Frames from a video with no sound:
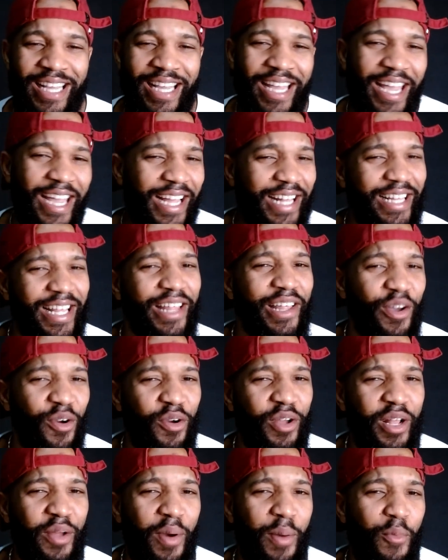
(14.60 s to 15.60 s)
En el día de
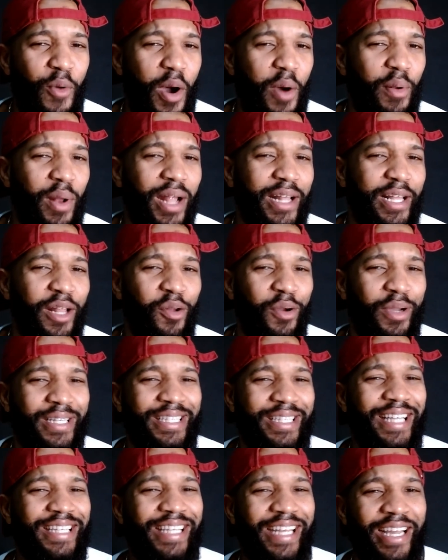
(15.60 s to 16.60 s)
hoy le vamos a hablar de lo que
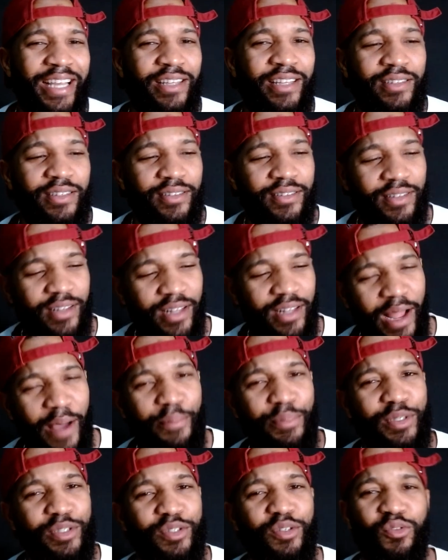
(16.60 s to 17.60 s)
está trending.
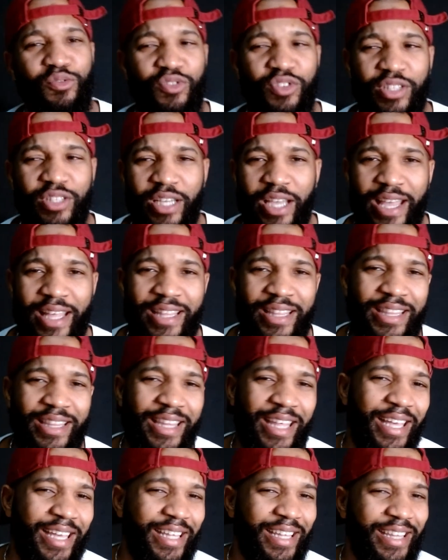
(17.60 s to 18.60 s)
Lápiz
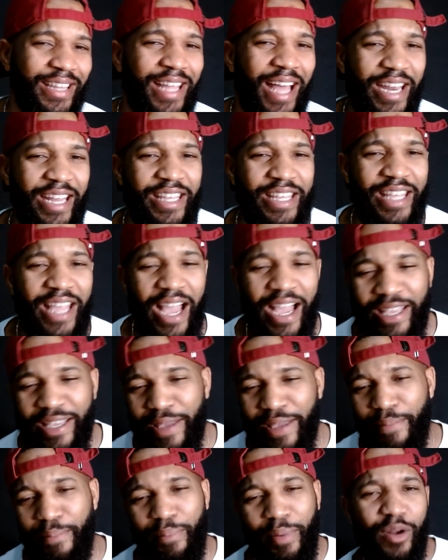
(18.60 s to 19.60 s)
Consciente, Daddy
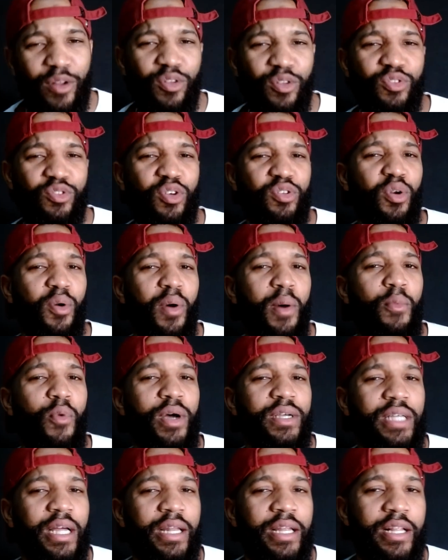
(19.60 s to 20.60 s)
Yankee, pero nosotros vamos
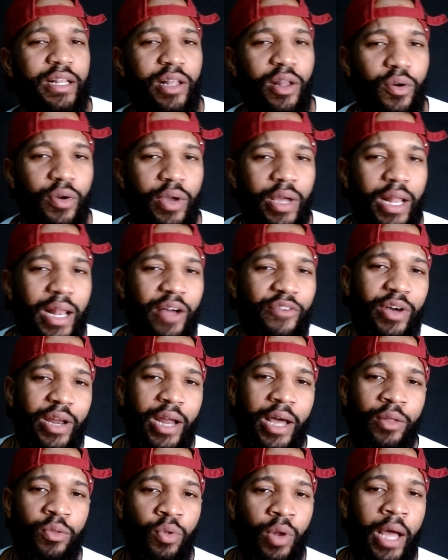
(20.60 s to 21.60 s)
a salir de lo que es la
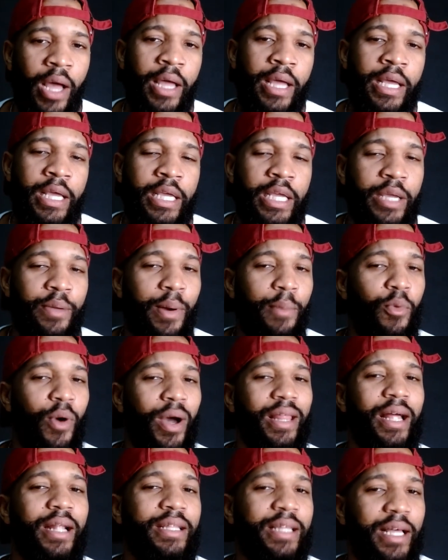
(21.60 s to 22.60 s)
farándula y vamos a
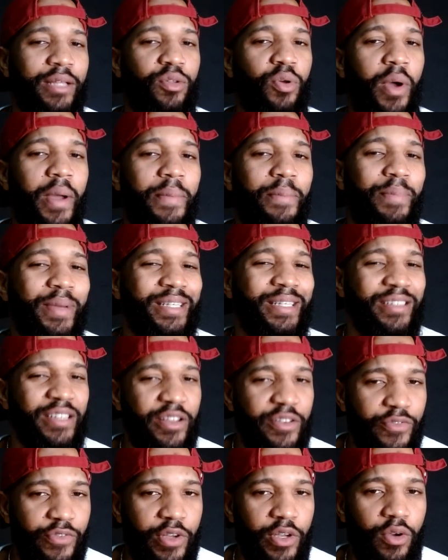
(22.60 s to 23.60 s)
dar datos
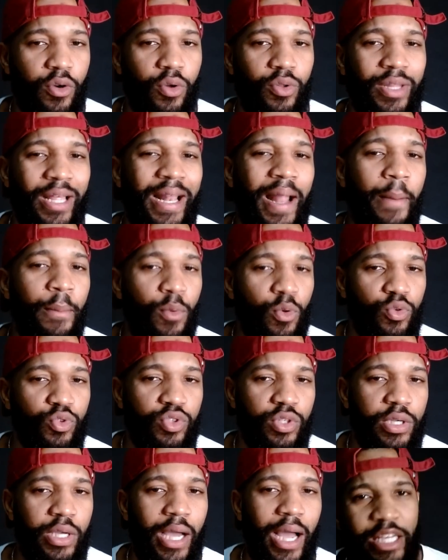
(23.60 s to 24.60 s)
específicos de la
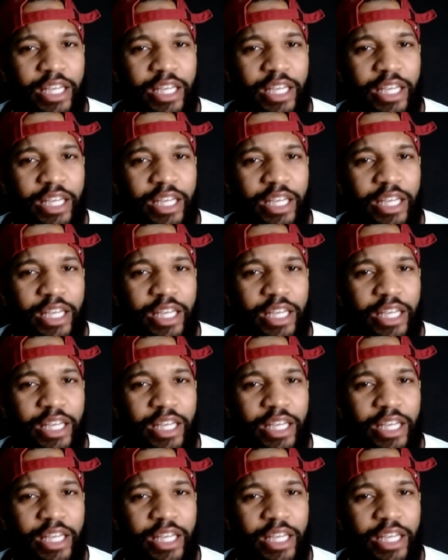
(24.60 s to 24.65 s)
música